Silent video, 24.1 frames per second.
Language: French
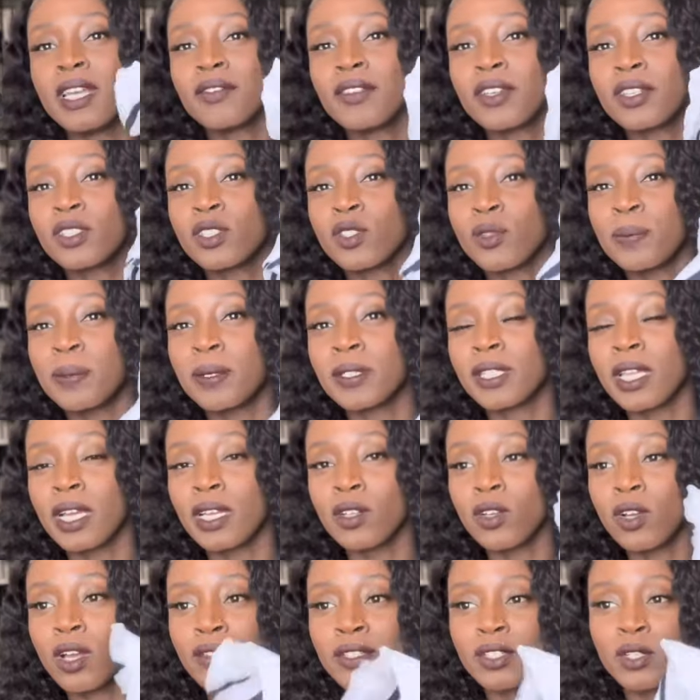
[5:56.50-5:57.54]
avec ce
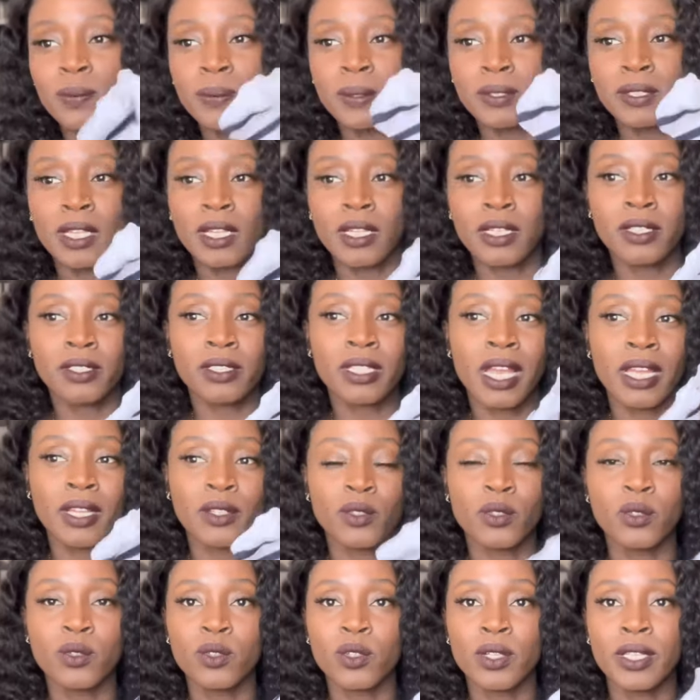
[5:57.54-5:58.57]
pantalon, avec le pantalon
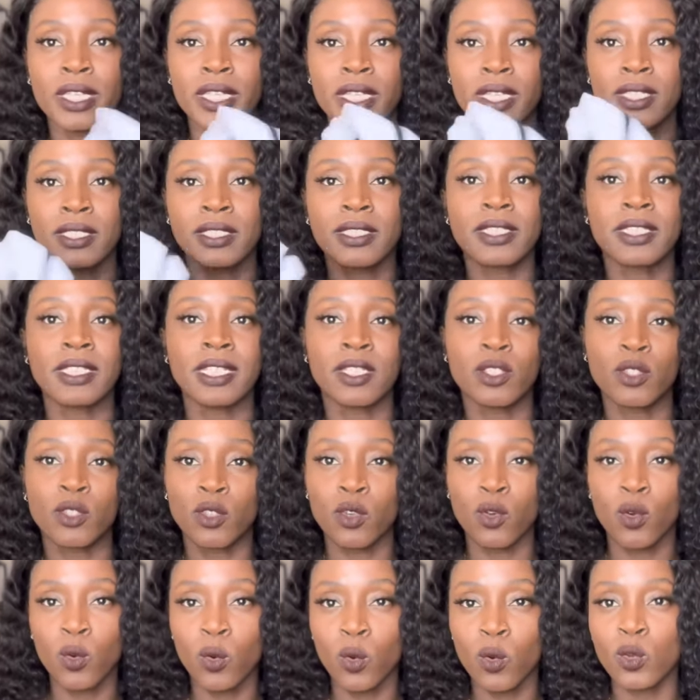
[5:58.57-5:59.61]
cargo et c'est
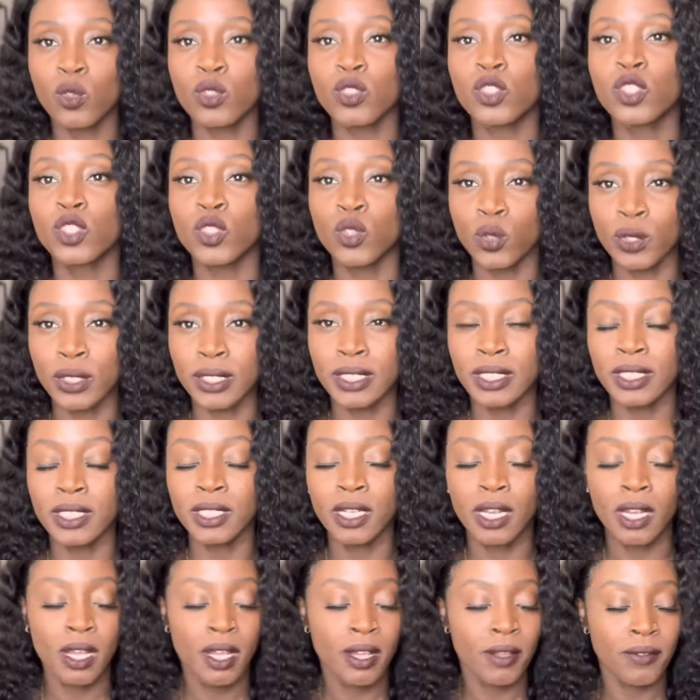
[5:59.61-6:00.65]
trop
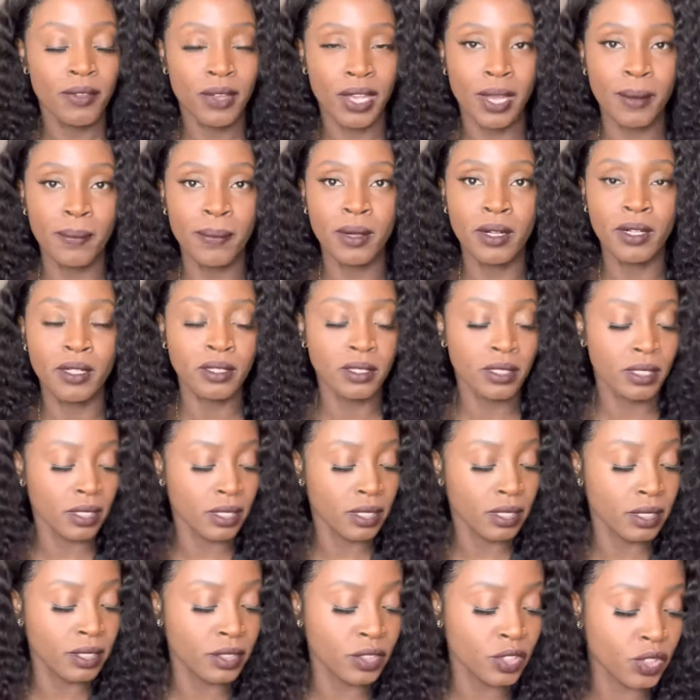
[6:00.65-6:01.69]
joli. Vraiment,
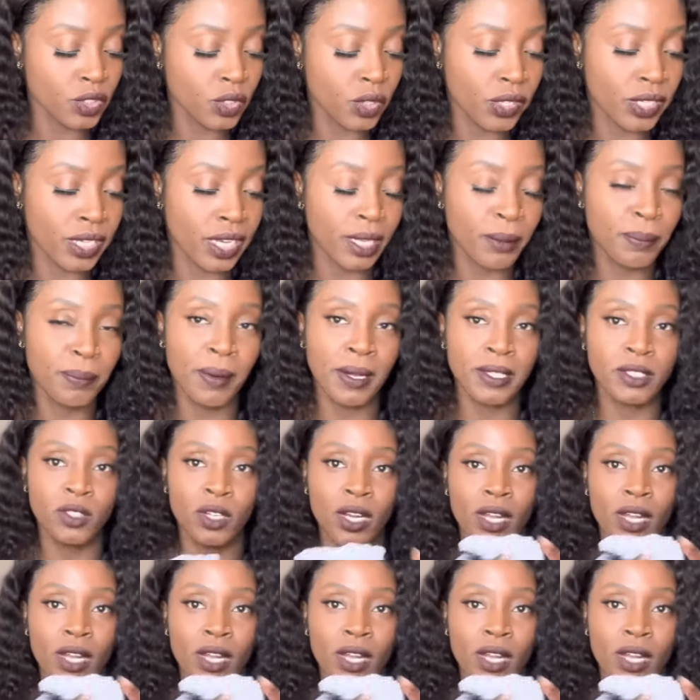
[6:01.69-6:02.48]
euh, je regrette pas de